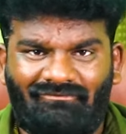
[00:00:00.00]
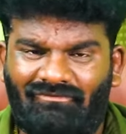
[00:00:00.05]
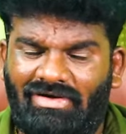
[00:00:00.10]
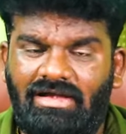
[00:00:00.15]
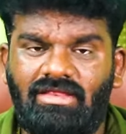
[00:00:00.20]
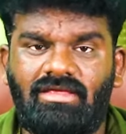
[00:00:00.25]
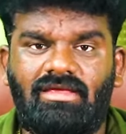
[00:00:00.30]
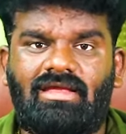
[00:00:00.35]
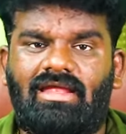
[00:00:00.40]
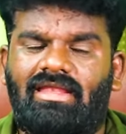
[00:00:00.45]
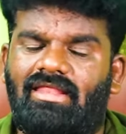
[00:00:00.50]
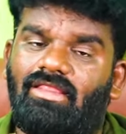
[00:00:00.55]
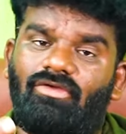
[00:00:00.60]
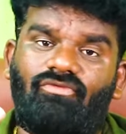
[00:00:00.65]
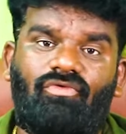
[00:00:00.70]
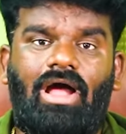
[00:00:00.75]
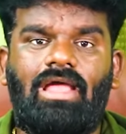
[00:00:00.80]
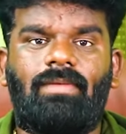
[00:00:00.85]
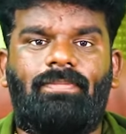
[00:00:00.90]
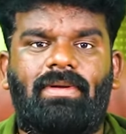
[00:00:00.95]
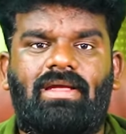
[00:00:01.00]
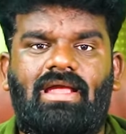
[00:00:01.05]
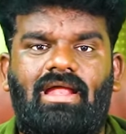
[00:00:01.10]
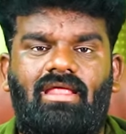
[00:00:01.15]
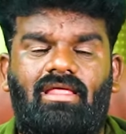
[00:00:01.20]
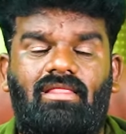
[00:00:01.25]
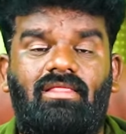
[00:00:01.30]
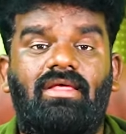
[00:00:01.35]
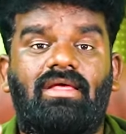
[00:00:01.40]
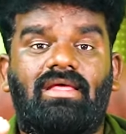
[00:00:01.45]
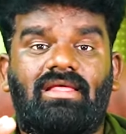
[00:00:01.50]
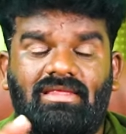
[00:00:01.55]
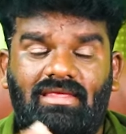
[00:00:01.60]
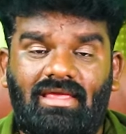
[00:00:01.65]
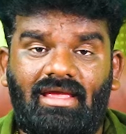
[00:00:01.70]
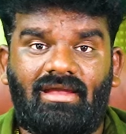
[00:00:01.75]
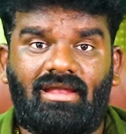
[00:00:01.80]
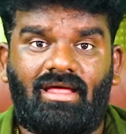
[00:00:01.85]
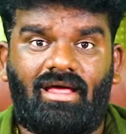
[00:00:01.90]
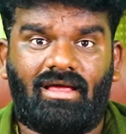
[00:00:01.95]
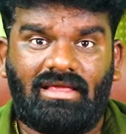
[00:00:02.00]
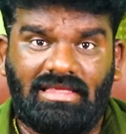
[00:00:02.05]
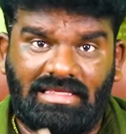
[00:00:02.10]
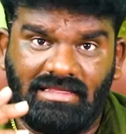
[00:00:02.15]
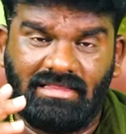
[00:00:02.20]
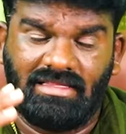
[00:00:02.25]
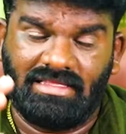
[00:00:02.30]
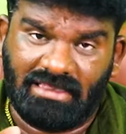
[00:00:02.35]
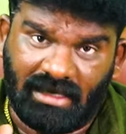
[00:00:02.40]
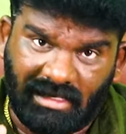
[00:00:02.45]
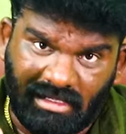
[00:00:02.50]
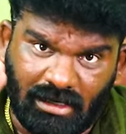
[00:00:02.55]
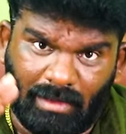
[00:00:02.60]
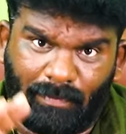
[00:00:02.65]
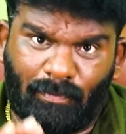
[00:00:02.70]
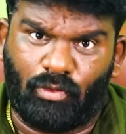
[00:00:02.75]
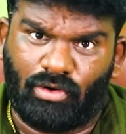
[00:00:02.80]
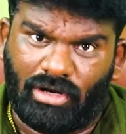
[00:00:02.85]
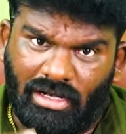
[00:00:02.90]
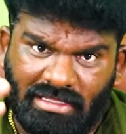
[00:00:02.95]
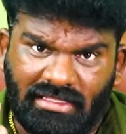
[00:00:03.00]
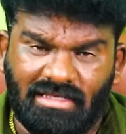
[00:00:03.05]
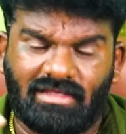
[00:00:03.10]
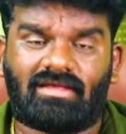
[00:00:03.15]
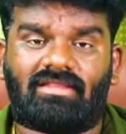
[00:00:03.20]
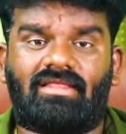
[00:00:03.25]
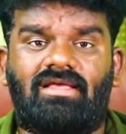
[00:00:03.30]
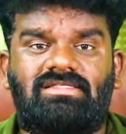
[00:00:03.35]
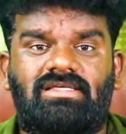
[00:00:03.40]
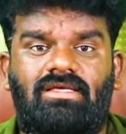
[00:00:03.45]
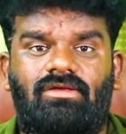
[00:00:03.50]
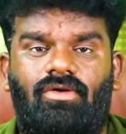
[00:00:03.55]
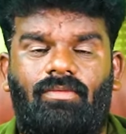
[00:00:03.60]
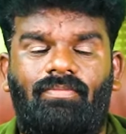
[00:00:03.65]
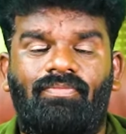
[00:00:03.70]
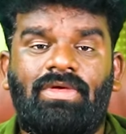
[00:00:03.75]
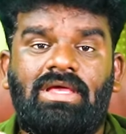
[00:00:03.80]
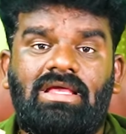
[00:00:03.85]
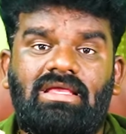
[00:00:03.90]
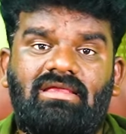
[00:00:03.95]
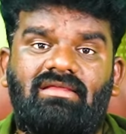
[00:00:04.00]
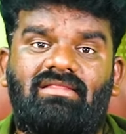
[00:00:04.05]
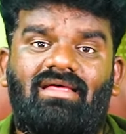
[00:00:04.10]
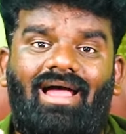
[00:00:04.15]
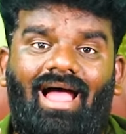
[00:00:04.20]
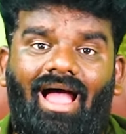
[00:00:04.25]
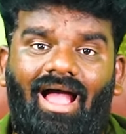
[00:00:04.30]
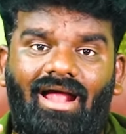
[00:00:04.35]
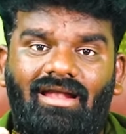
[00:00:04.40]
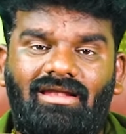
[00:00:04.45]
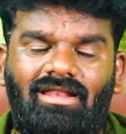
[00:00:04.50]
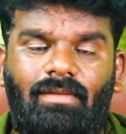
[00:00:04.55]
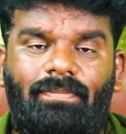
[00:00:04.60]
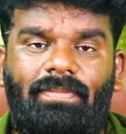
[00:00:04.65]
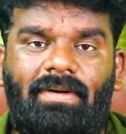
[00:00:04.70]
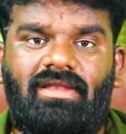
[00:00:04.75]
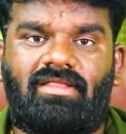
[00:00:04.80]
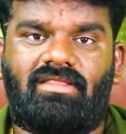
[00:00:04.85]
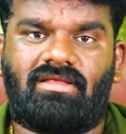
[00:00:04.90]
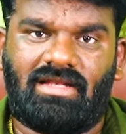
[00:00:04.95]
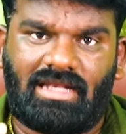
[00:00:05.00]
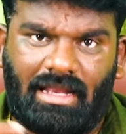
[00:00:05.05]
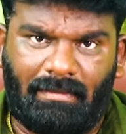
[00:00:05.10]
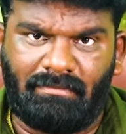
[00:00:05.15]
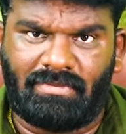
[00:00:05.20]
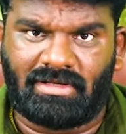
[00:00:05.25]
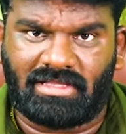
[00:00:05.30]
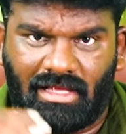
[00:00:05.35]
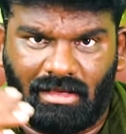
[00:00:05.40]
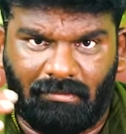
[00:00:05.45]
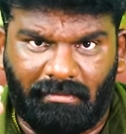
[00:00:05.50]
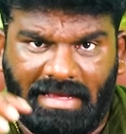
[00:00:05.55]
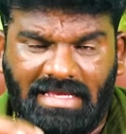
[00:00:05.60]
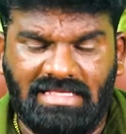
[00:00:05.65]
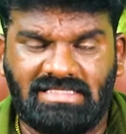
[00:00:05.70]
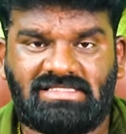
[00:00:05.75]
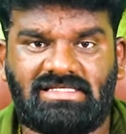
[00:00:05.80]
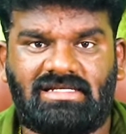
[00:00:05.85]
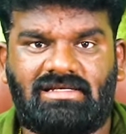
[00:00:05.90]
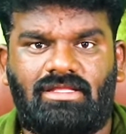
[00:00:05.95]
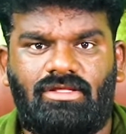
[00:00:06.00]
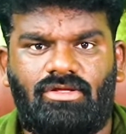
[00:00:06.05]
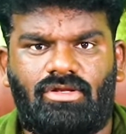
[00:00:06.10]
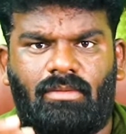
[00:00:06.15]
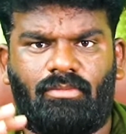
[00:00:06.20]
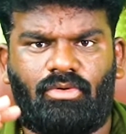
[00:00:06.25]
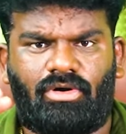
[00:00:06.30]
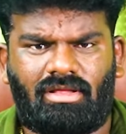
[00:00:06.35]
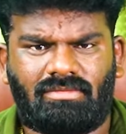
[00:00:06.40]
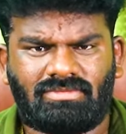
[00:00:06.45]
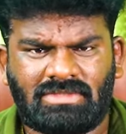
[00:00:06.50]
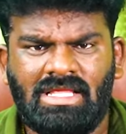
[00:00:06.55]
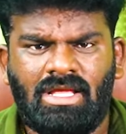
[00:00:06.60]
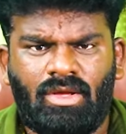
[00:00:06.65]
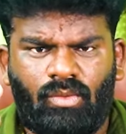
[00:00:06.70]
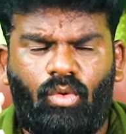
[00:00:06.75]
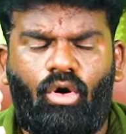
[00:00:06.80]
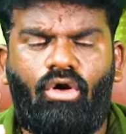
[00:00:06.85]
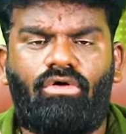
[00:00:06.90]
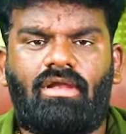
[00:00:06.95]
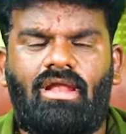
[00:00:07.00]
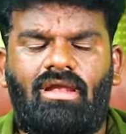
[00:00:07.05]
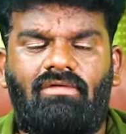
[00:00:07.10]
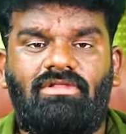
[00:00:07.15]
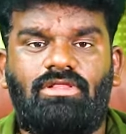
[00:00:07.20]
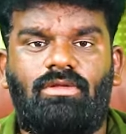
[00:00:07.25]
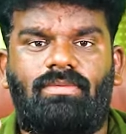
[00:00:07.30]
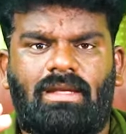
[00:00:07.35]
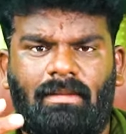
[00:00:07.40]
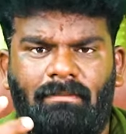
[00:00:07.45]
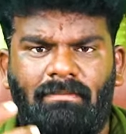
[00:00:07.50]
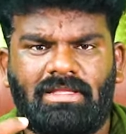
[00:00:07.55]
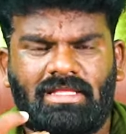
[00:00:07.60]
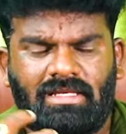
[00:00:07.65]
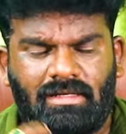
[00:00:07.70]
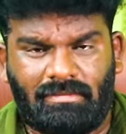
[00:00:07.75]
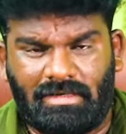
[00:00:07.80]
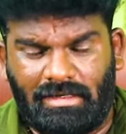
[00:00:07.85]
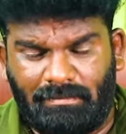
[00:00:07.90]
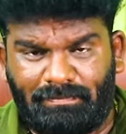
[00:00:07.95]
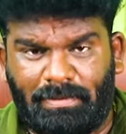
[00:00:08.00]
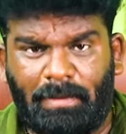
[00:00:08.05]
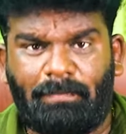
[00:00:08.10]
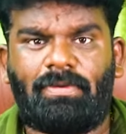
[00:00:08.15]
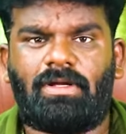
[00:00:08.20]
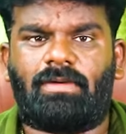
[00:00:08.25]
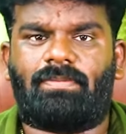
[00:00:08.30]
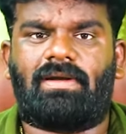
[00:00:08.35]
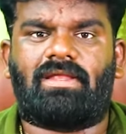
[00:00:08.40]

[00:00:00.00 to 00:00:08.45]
வழியும் கிடையாது வாய்ப்பும் கிடையாது ஏன்னா இது எங்கே போனாலும் இருக்க தான் செய்யும் இதை ஹேண்டில் பண்ணுறதுக்கு நம்ம தான் மைண்ட் செட்டையும் நம்மளோட ஓவரால் வந்து நம்ம தான் நம்மளை ப்ரிப்பேர்